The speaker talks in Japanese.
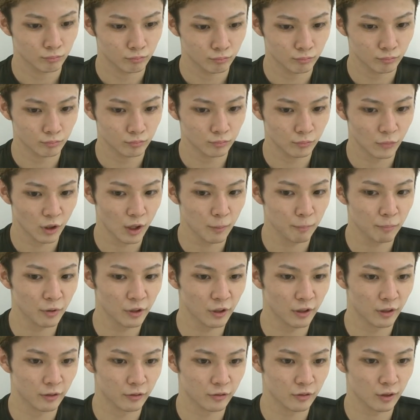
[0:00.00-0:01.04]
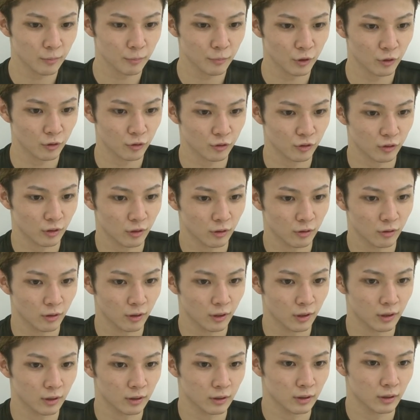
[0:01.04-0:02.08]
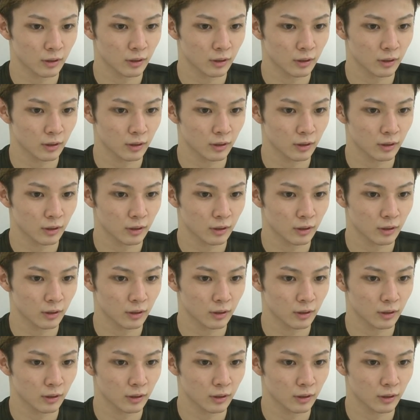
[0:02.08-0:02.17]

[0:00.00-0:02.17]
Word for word: うん、まあ、やっぱりチャンピオンの自覚は